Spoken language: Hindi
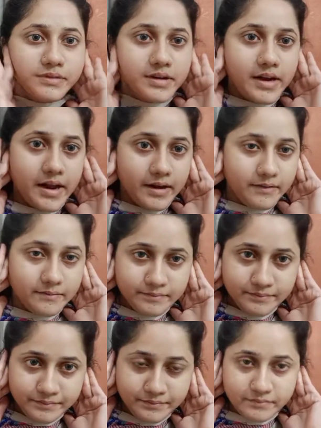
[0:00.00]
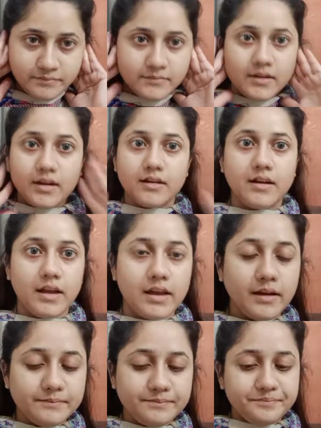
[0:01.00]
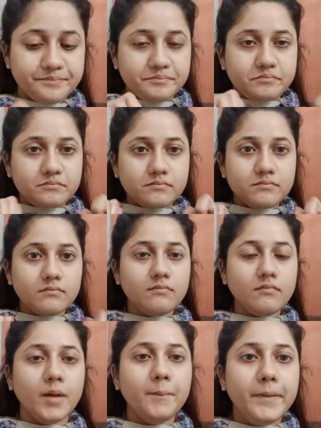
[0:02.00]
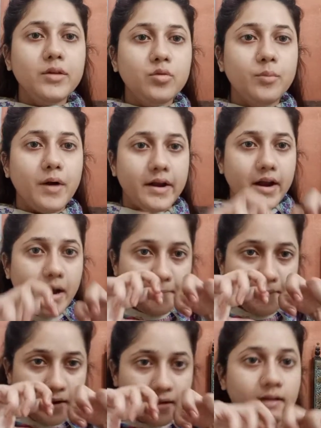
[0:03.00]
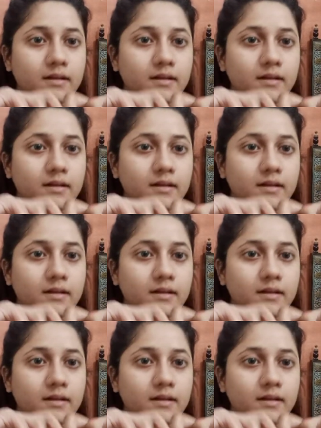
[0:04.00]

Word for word: टेन ठीक है फिर दोबारा आपने